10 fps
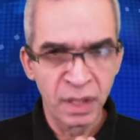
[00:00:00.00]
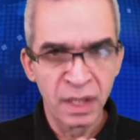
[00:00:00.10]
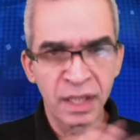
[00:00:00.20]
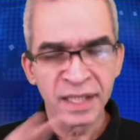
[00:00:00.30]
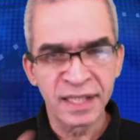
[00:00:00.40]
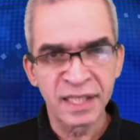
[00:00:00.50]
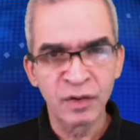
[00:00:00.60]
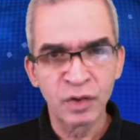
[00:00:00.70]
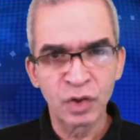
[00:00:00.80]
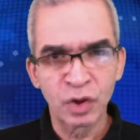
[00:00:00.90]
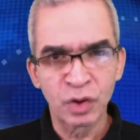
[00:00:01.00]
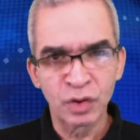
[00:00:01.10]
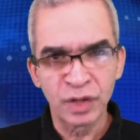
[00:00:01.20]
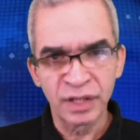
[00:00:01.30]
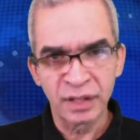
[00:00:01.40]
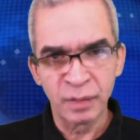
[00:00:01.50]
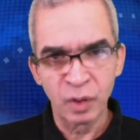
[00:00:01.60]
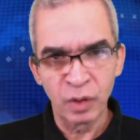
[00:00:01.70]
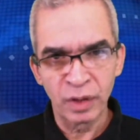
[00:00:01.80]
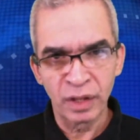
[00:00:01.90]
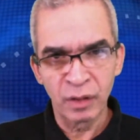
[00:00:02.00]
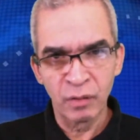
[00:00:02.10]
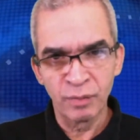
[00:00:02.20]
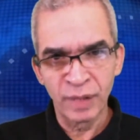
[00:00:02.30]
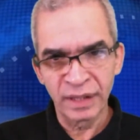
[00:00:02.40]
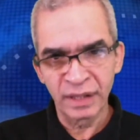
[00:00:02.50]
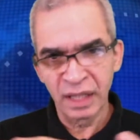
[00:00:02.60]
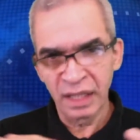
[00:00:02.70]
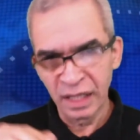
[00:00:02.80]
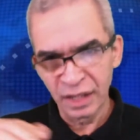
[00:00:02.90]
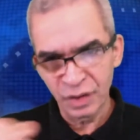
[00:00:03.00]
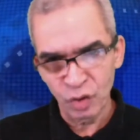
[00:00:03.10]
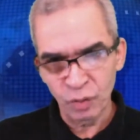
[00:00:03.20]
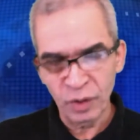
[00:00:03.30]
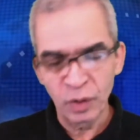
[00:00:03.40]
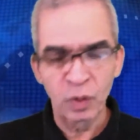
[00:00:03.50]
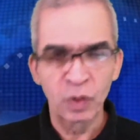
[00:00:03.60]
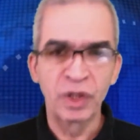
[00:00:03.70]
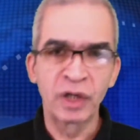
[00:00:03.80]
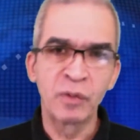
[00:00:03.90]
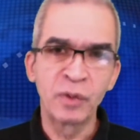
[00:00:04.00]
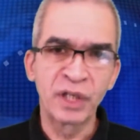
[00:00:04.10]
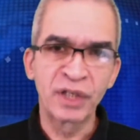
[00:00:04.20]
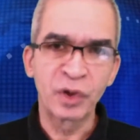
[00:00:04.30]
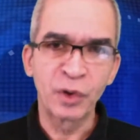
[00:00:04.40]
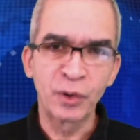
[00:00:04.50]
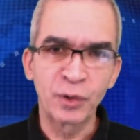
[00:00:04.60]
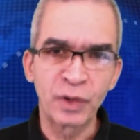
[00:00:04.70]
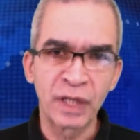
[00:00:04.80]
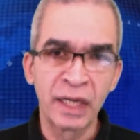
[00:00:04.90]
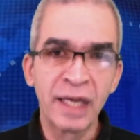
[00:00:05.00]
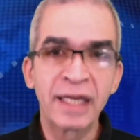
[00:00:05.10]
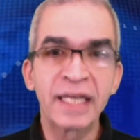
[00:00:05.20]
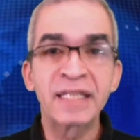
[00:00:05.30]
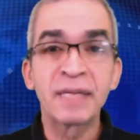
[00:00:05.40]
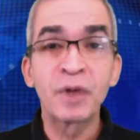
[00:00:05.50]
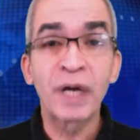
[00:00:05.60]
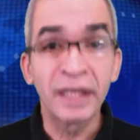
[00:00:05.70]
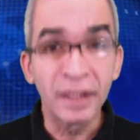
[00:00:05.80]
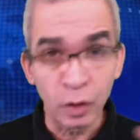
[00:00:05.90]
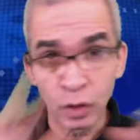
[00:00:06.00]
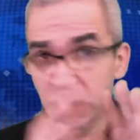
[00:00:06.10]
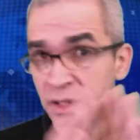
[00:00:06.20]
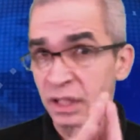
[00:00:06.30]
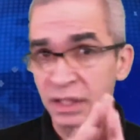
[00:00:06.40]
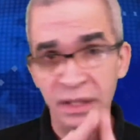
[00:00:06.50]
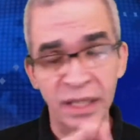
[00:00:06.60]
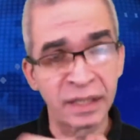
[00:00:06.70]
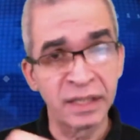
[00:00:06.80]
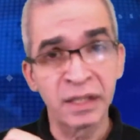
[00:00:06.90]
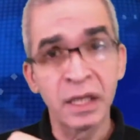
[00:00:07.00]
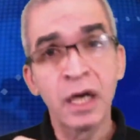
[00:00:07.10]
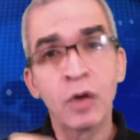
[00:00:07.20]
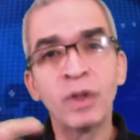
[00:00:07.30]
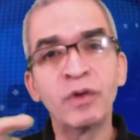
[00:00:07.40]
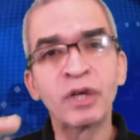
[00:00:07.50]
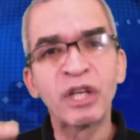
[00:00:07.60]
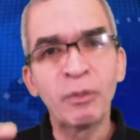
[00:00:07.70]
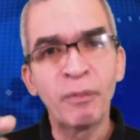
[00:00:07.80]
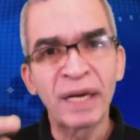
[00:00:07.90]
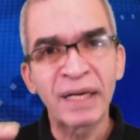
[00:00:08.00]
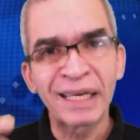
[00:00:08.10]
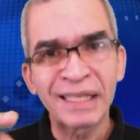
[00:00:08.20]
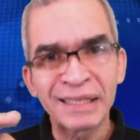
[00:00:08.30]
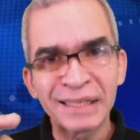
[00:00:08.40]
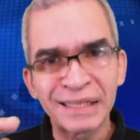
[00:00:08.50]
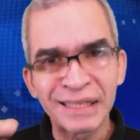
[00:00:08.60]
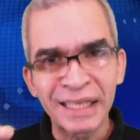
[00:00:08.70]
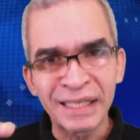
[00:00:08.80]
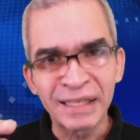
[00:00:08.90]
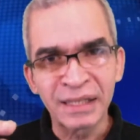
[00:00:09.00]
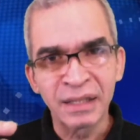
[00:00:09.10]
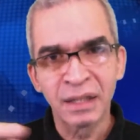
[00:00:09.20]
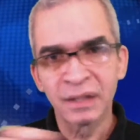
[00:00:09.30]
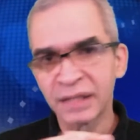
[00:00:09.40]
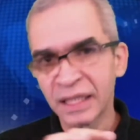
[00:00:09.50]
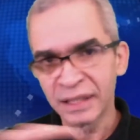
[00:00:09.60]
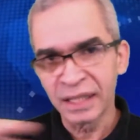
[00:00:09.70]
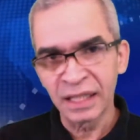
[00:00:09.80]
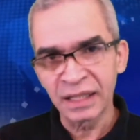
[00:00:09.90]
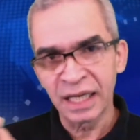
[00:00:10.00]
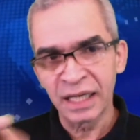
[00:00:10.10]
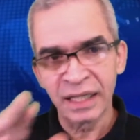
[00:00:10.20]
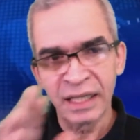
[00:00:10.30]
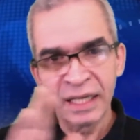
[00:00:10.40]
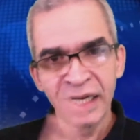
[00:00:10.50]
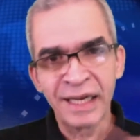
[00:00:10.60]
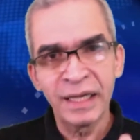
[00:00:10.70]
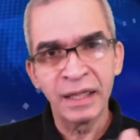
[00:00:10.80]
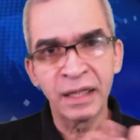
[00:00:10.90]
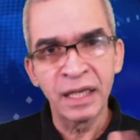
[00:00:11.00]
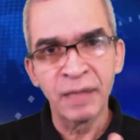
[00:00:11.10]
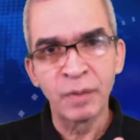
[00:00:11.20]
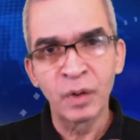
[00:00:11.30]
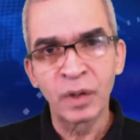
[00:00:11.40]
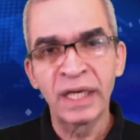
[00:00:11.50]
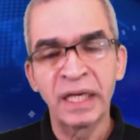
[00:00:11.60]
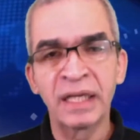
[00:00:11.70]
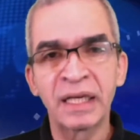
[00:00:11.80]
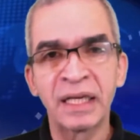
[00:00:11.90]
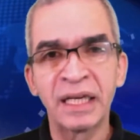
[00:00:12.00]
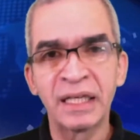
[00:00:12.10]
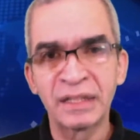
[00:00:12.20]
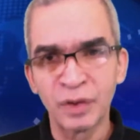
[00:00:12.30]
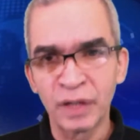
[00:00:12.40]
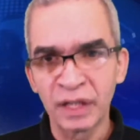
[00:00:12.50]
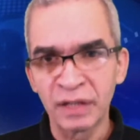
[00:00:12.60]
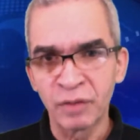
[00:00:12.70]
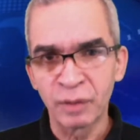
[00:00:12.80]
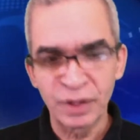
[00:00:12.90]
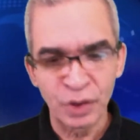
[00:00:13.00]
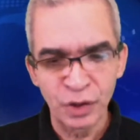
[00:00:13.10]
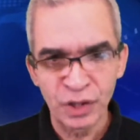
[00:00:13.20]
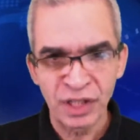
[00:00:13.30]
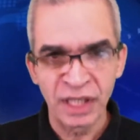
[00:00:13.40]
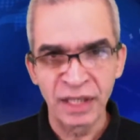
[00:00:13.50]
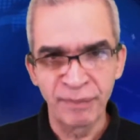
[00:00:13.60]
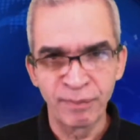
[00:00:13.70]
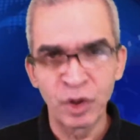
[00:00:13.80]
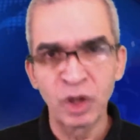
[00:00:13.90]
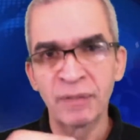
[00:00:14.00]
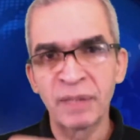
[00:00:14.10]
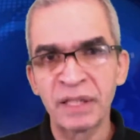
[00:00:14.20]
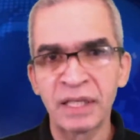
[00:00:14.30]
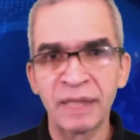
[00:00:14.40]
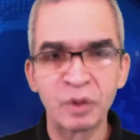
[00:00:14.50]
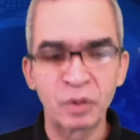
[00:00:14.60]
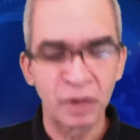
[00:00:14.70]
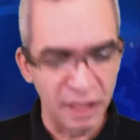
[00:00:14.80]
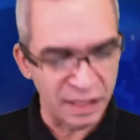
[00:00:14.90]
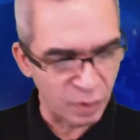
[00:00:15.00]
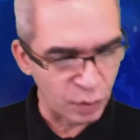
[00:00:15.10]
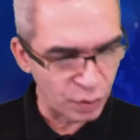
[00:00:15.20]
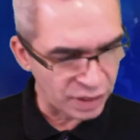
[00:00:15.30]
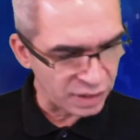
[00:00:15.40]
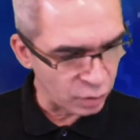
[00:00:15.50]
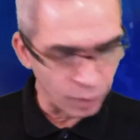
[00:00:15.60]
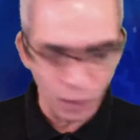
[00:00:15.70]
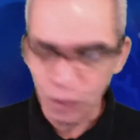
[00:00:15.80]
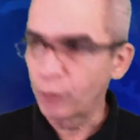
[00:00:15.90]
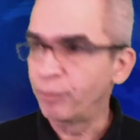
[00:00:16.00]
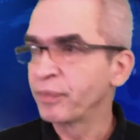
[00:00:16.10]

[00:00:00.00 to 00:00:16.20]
Quédese con nosotros en este bloque, comparta estos minutos de comunicación horizontal que hacemos aquí todas las tardes cuando el reloj marca 6, 6 de la tarde en tiempo real en Canal Nacional de Informaciones CNI, donde planteamos las cosas como son.